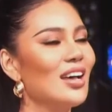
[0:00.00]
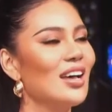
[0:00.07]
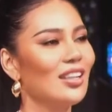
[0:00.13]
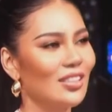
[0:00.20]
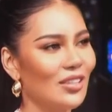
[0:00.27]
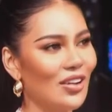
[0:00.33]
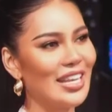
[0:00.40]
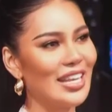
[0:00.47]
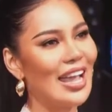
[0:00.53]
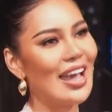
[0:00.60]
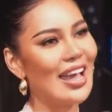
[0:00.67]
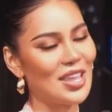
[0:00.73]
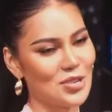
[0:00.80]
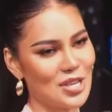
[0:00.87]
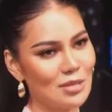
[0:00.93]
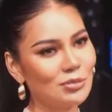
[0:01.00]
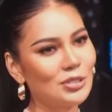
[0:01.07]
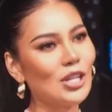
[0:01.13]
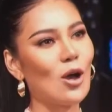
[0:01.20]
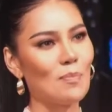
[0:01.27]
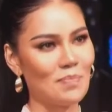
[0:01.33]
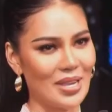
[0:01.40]
ตอนนี้อายอายุ
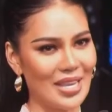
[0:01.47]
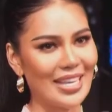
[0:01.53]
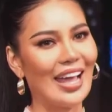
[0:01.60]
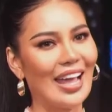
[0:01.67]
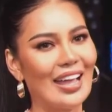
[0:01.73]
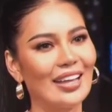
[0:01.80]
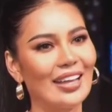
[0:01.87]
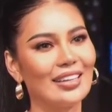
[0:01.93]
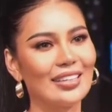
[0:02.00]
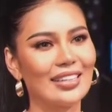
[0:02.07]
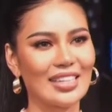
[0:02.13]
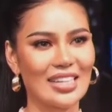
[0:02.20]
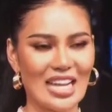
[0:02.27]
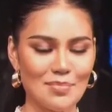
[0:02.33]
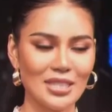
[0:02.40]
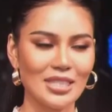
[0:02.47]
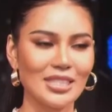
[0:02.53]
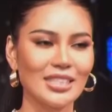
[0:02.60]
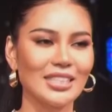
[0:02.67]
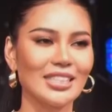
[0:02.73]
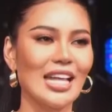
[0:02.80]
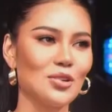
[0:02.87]
22 ปีค่ะ กำลังศึกษา
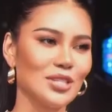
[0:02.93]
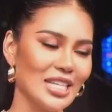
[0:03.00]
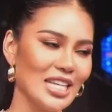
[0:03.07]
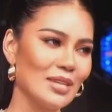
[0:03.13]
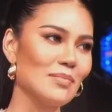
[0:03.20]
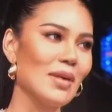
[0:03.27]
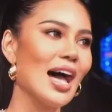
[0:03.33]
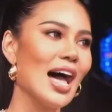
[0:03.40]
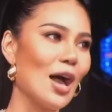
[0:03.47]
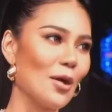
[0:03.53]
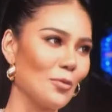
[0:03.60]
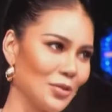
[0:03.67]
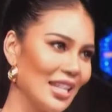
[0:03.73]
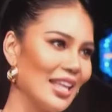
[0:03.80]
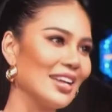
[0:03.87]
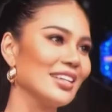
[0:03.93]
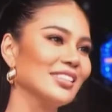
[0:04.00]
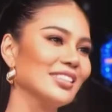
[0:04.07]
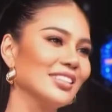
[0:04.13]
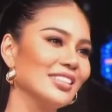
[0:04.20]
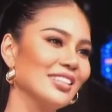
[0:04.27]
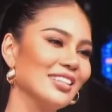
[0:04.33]
อยู่ที่มหาวิทยาลัยอีสเทิร์น
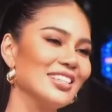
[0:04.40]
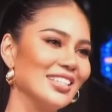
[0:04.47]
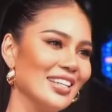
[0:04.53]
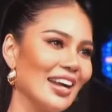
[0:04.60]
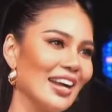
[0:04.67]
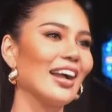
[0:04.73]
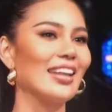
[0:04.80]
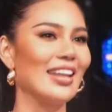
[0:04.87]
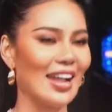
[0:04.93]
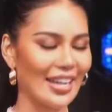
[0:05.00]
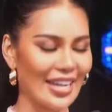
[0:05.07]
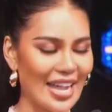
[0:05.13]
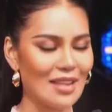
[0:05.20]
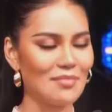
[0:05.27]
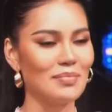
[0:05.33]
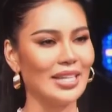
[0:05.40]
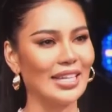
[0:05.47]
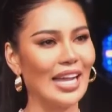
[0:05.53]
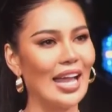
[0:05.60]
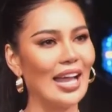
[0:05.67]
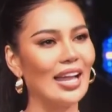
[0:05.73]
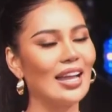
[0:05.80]
เอเชียคณะการบินค่ะ
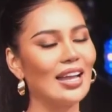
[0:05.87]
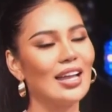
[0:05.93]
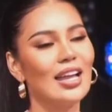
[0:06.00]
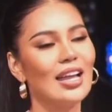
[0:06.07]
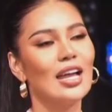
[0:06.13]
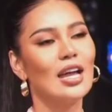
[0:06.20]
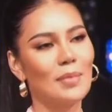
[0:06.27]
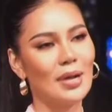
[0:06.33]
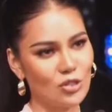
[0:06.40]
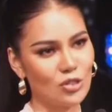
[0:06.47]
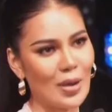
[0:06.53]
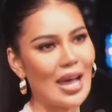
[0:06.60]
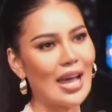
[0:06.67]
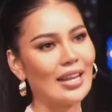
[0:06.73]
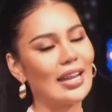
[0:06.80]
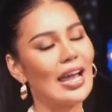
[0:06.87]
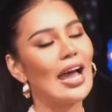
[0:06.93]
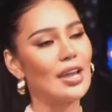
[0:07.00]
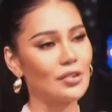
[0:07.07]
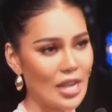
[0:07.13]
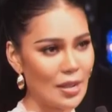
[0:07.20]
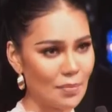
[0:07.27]
ปัจจุบันอายเรี
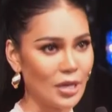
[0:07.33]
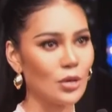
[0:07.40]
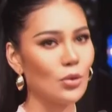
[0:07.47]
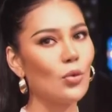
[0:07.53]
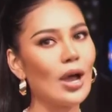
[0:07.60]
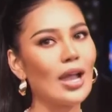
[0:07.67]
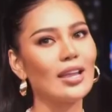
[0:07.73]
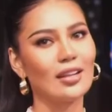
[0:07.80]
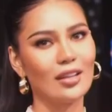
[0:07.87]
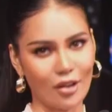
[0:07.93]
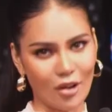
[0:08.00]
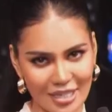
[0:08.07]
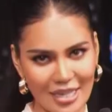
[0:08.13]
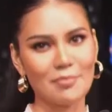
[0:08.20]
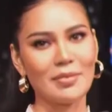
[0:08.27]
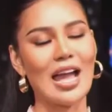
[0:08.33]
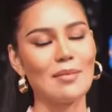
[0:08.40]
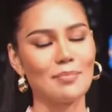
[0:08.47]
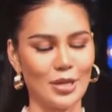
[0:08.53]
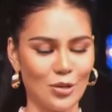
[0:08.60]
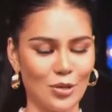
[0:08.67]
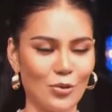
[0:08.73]
ยนไปด้วยแล้วก็ทำงานไป
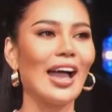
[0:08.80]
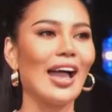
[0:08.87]
ด้วยค่ะ